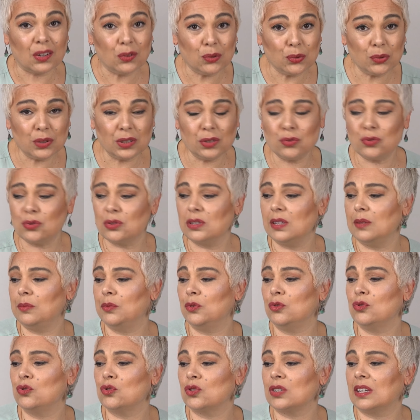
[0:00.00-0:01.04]
Uranüs'le bir
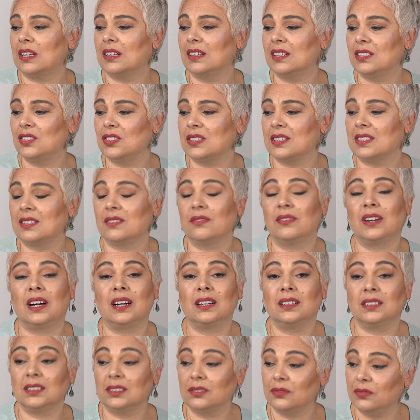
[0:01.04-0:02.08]
üçgen açısı
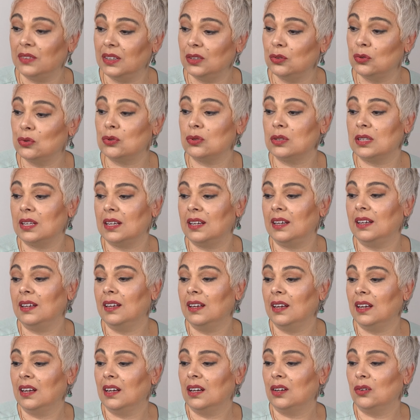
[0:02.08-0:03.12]
var. Venüs'te
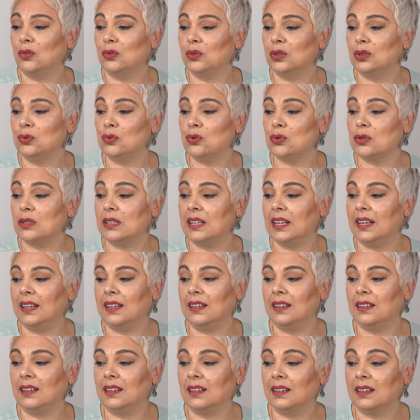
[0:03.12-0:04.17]
Uranüs'le
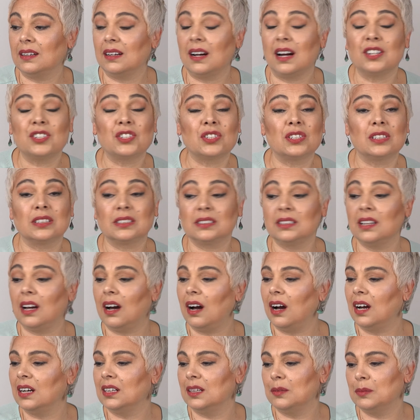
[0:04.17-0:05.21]
e, karşılıklı
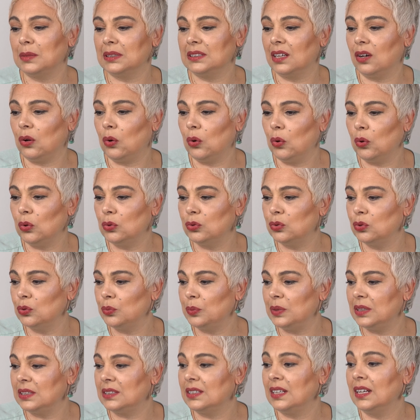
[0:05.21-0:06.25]
ağırlamada
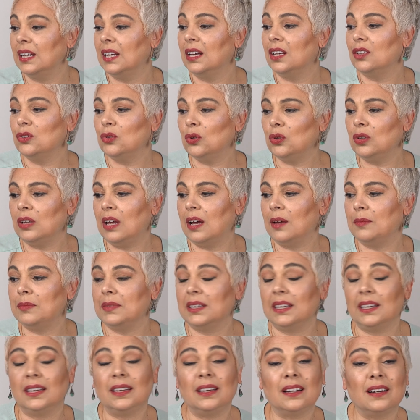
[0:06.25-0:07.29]
olduğu bir
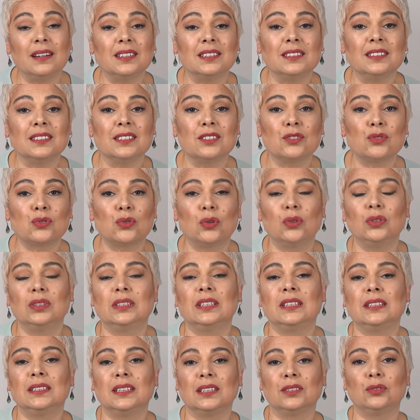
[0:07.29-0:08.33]
dönemde aralığın
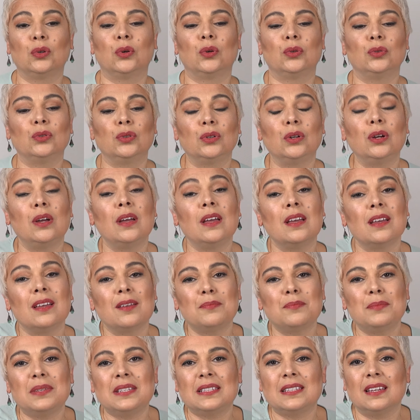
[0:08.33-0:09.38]
sonlarına doğru
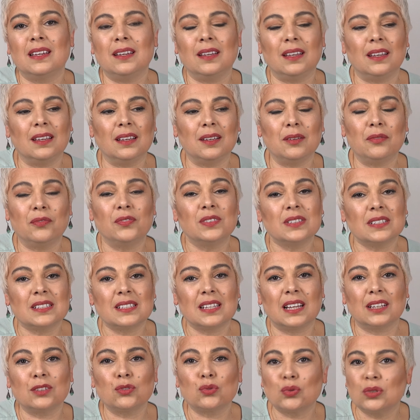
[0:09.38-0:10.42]
bize e,
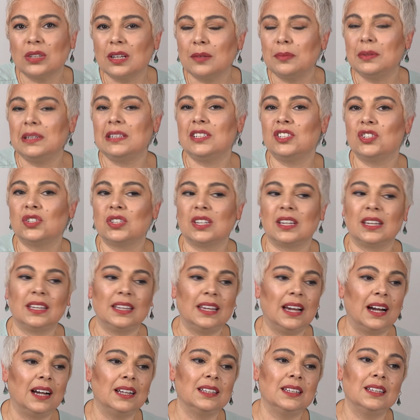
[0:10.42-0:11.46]
fırsat sunabileceği
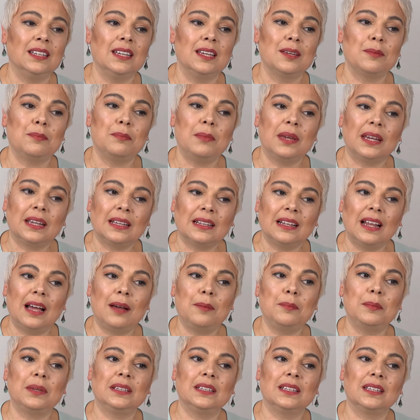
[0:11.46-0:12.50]
yani
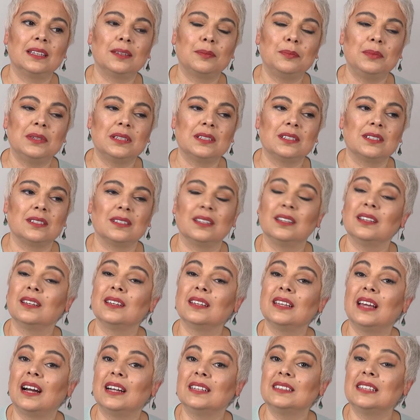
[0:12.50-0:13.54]
beklenmedik bir e,
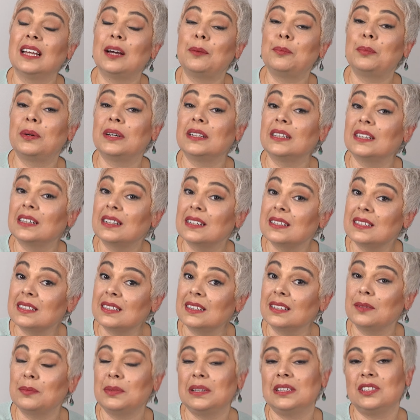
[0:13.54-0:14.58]
yerden para
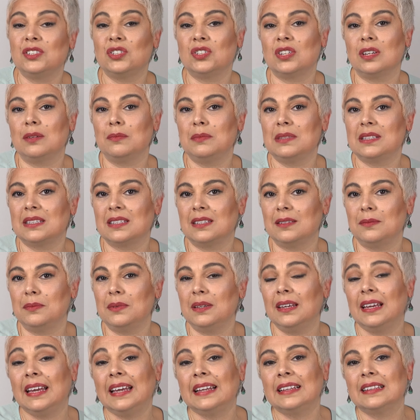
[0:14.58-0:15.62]
kazanabileceğimiz
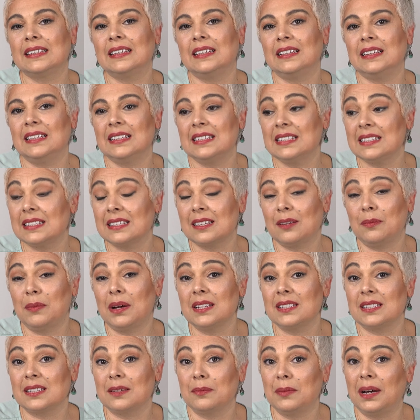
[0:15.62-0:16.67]
gibi etkileri
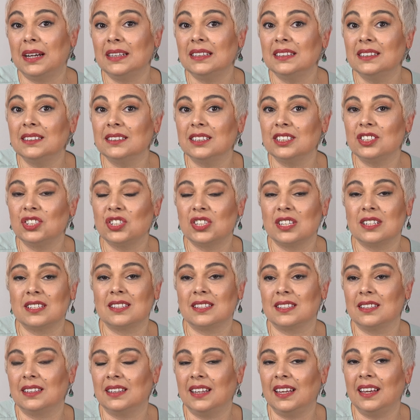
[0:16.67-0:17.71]
zaman zaman yıl
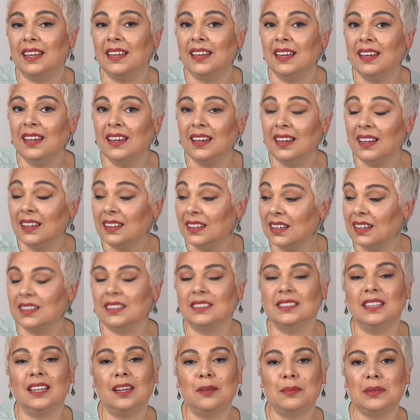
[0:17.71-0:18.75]
içerisinde
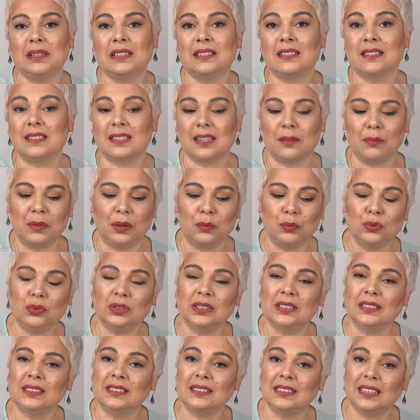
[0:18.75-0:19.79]
yakalayabiliriz. Ama
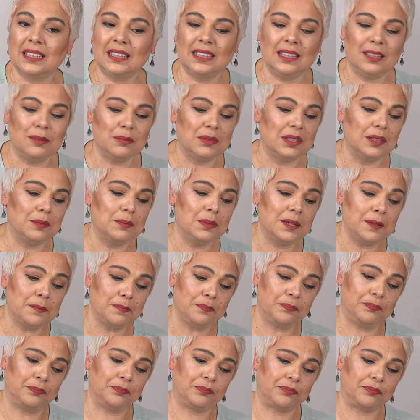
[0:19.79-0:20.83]
bunları dediğim gibi